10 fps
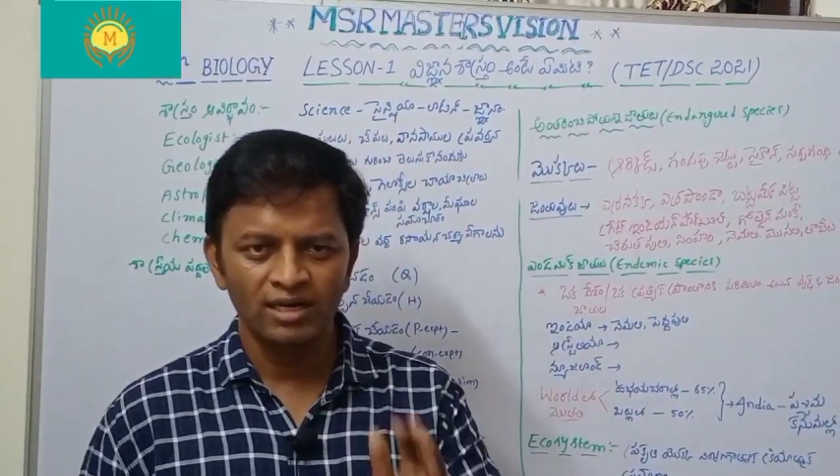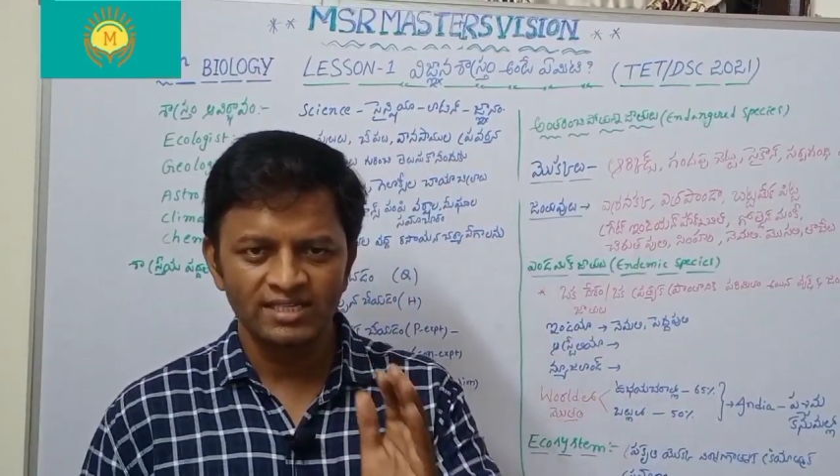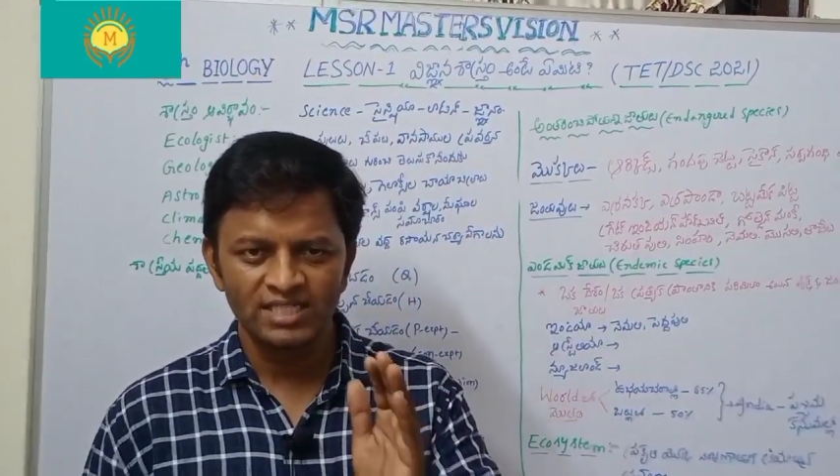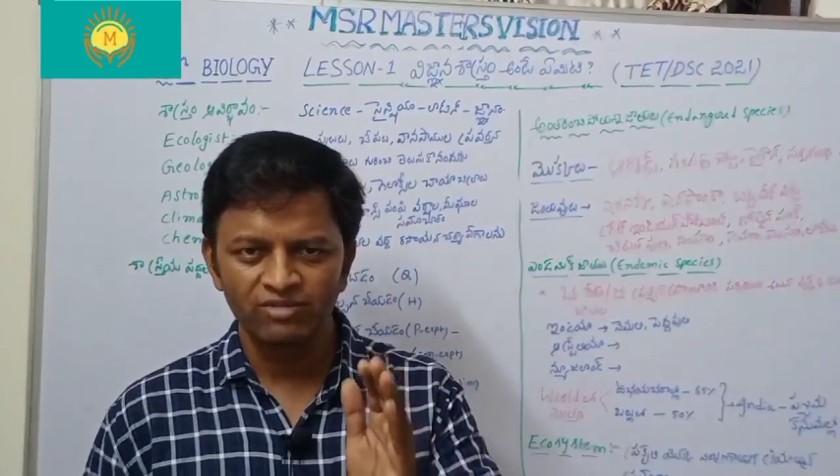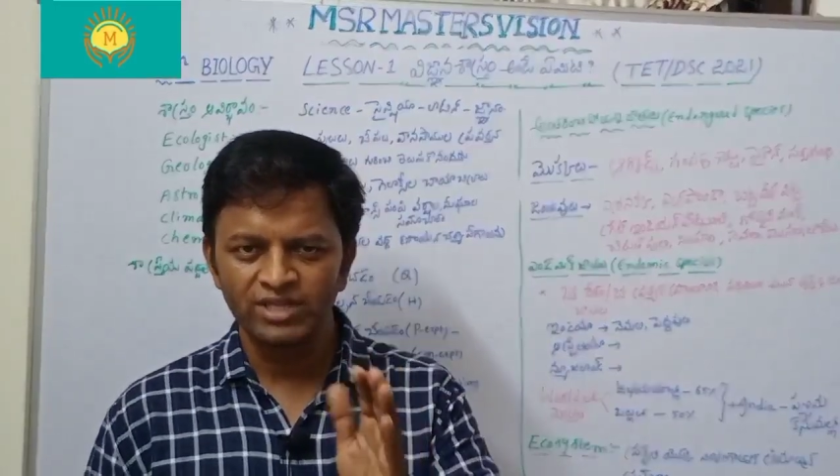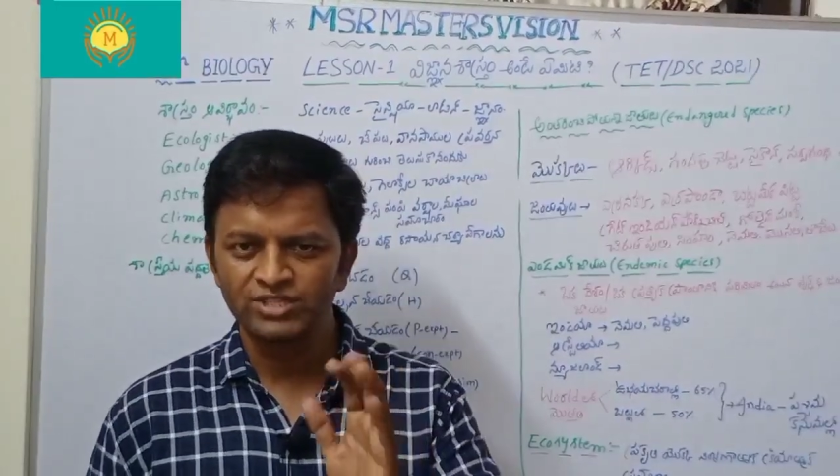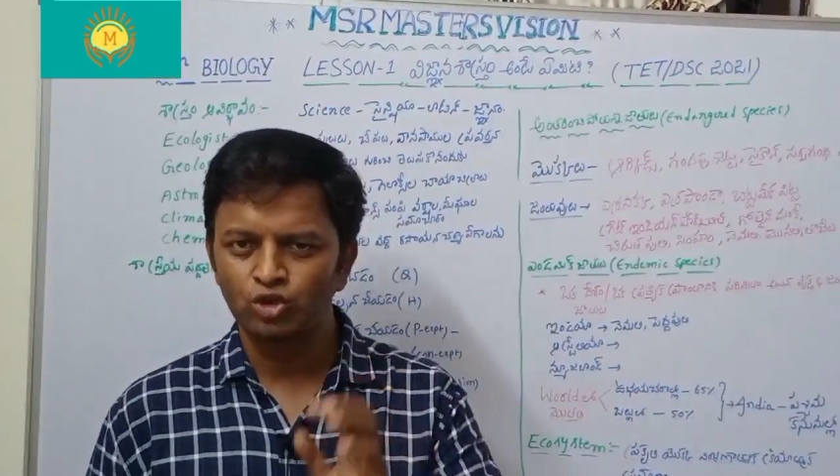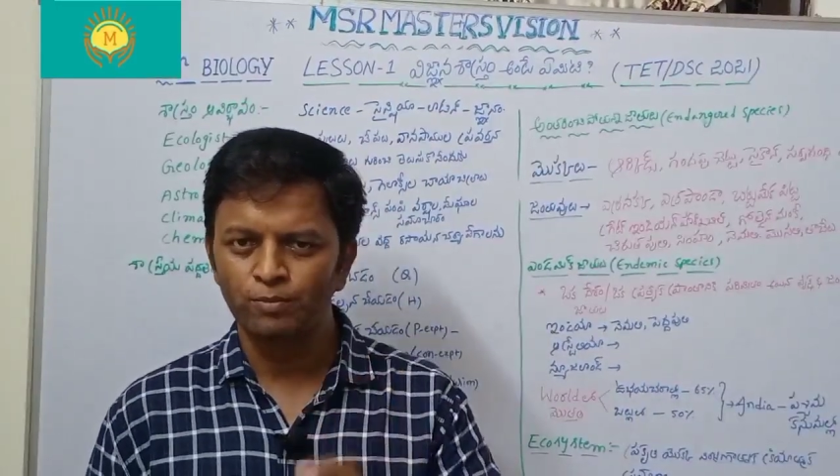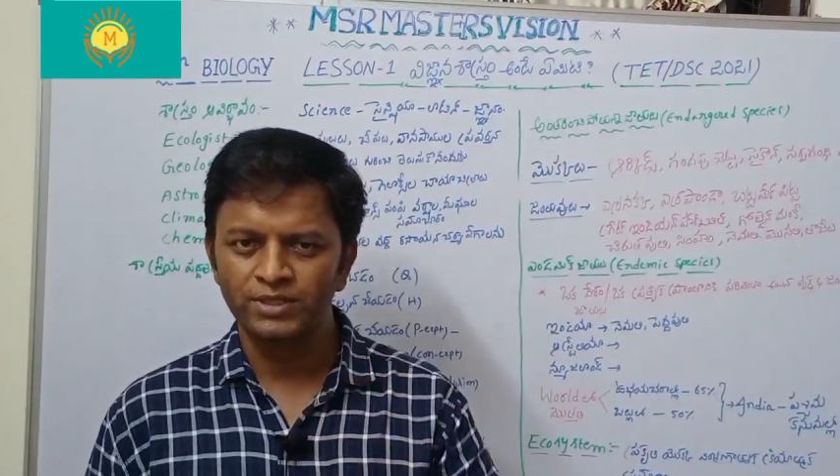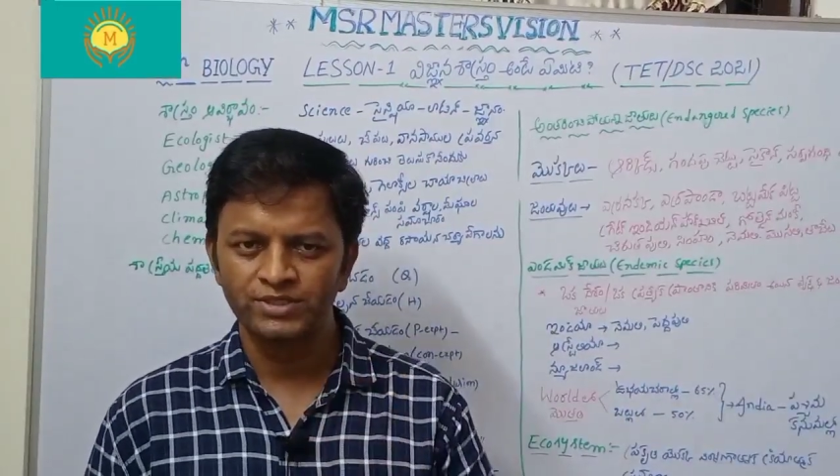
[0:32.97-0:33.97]
లెసన్ వైజ్
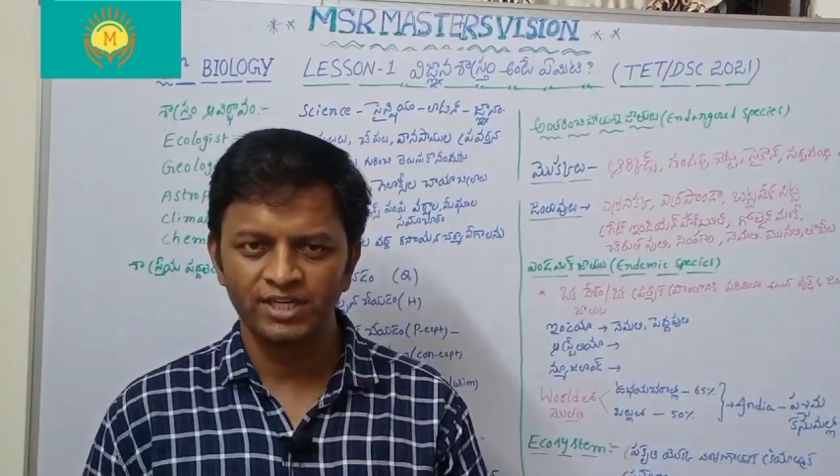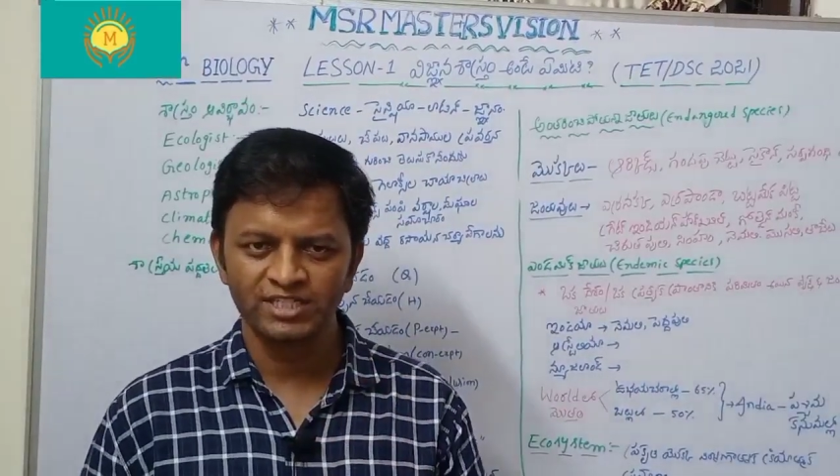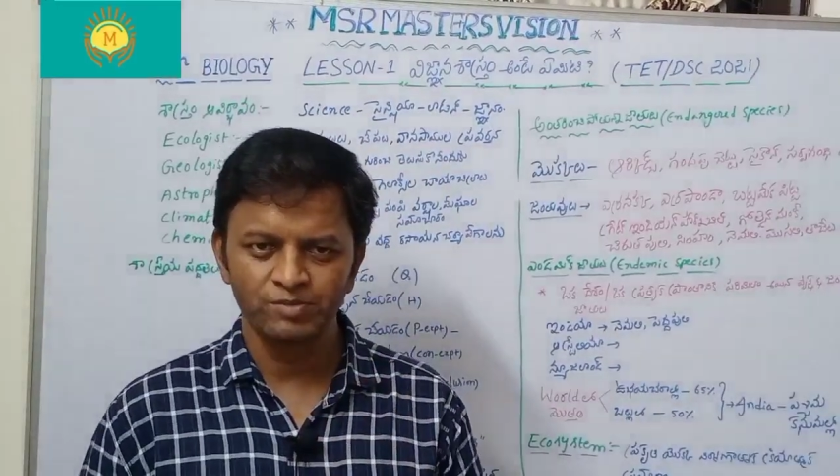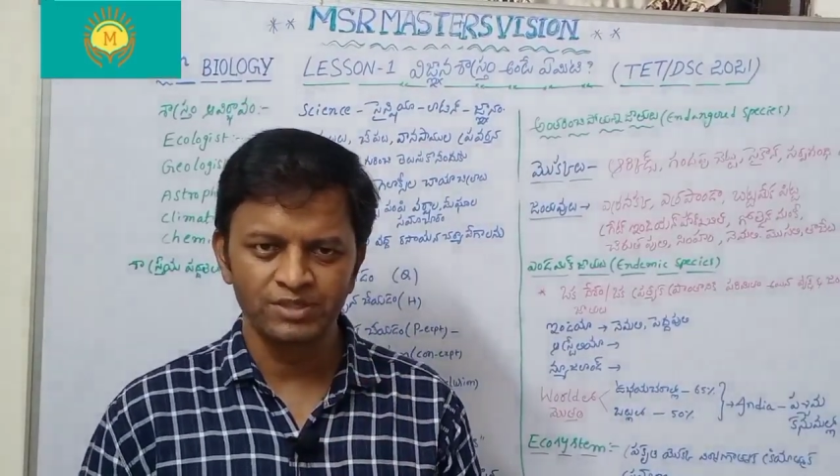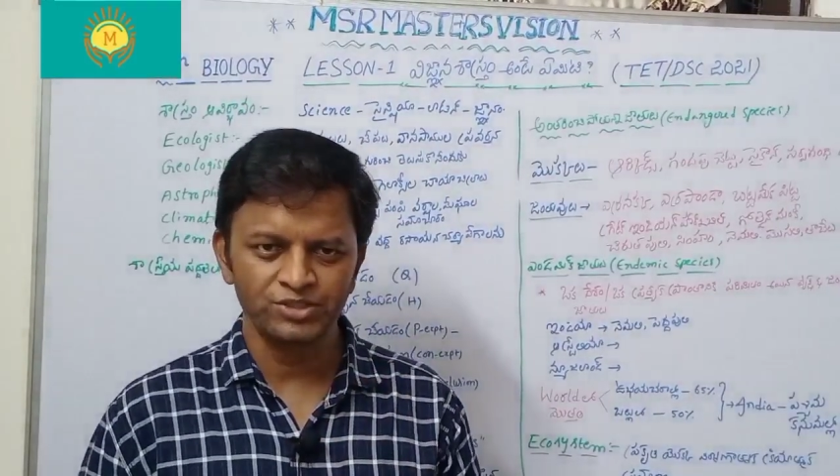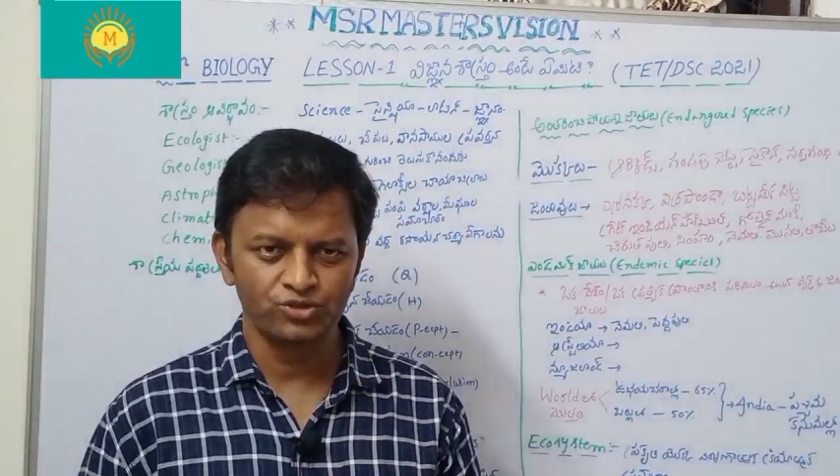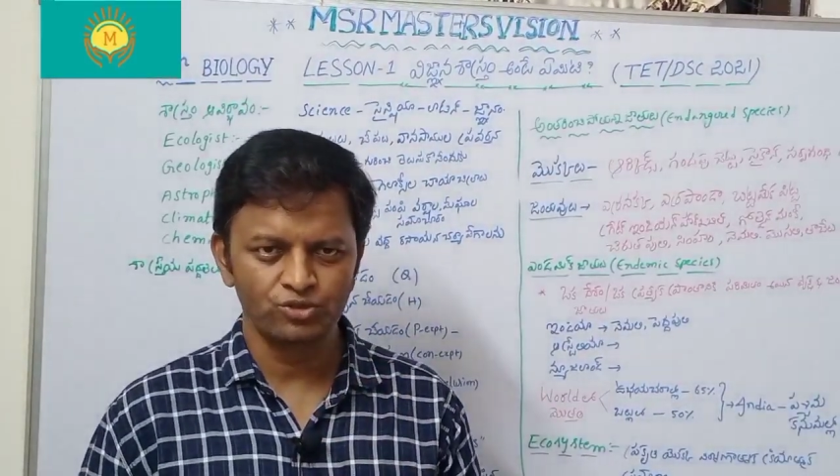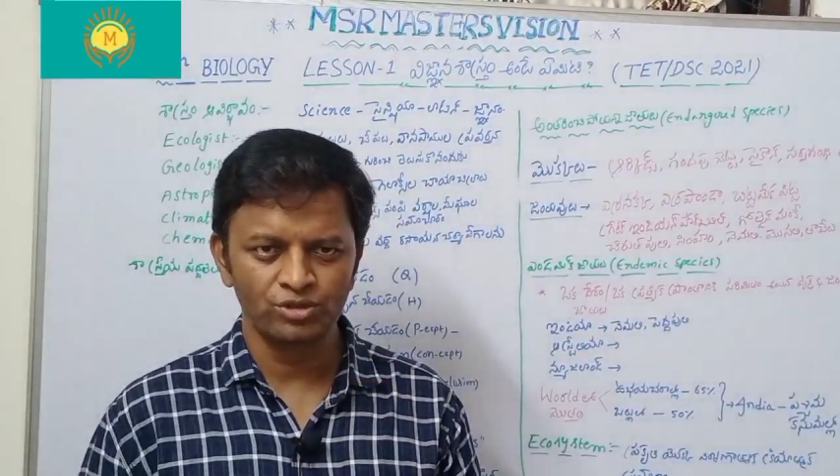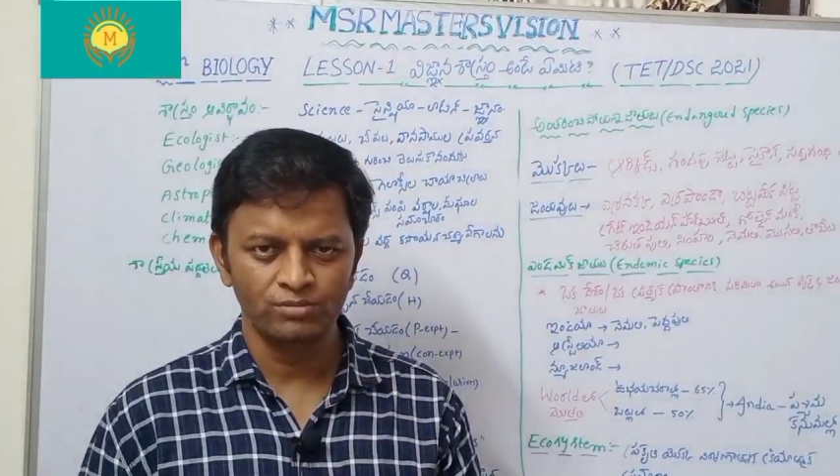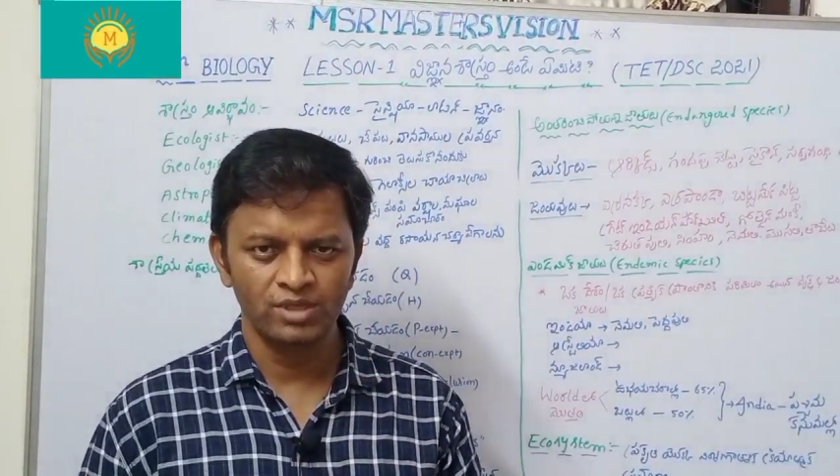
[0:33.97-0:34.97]
టాపిక్స్ని ఎక్స్ప్లెయిన్
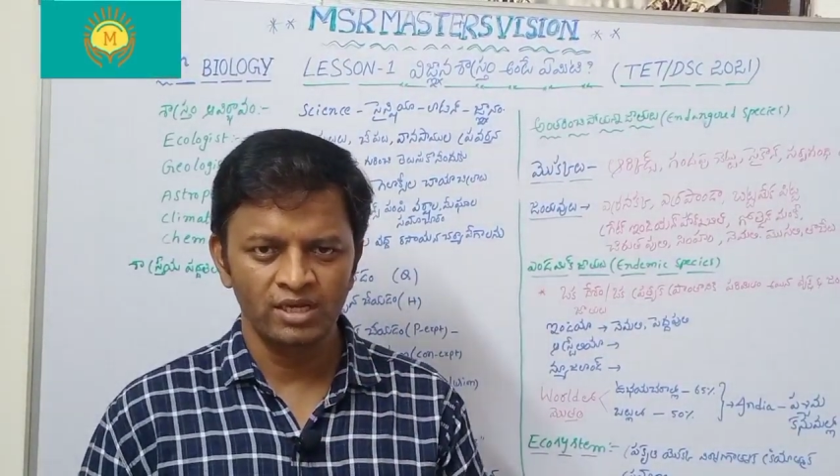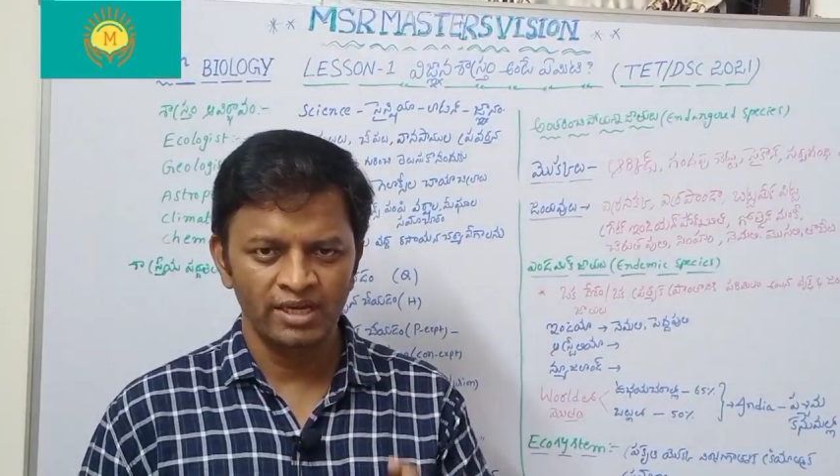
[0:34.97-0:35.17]
చేసుకుందాం